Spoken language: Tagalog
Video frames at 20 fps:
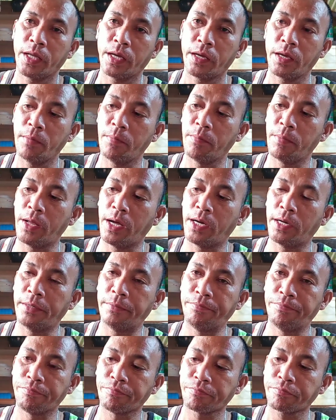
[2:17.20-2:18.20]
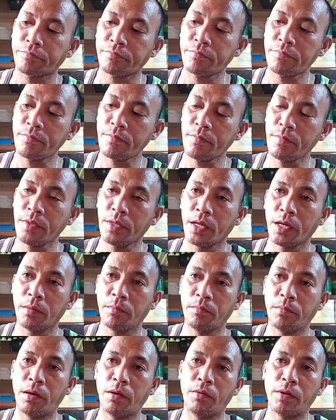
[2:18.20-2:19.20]
takip lang
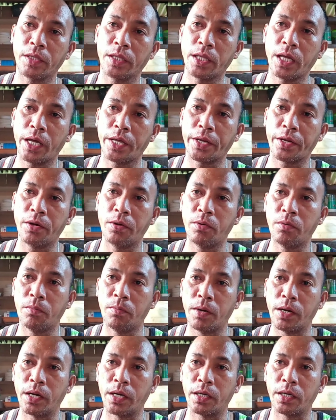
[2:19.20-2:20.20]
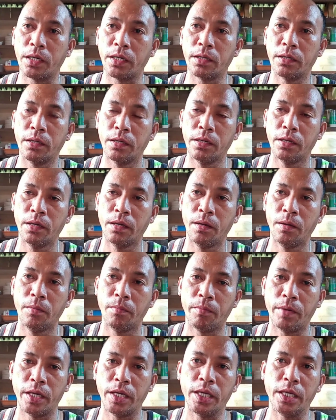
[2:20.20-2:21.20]
bawat araw pag
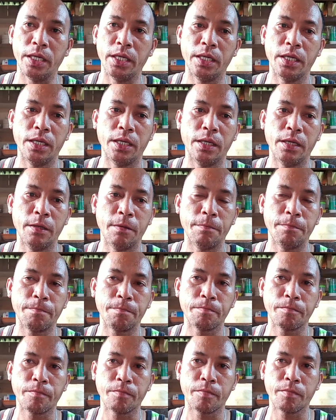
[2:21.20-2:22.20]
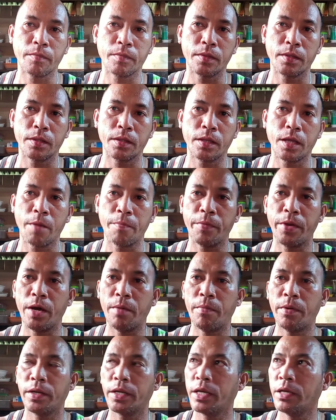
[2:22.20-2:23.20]
may
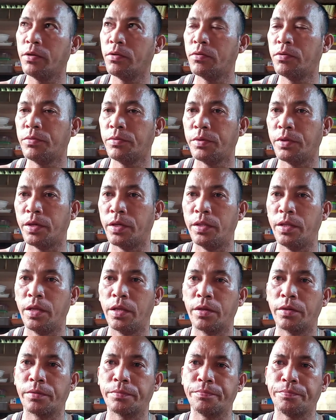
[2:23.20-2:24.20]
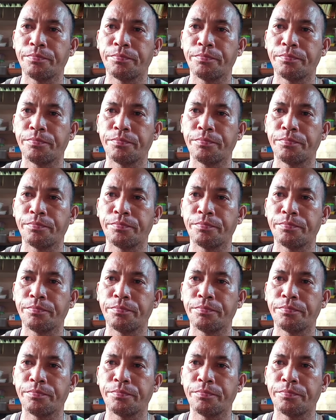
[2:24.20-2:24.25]
ramdaman kayo, either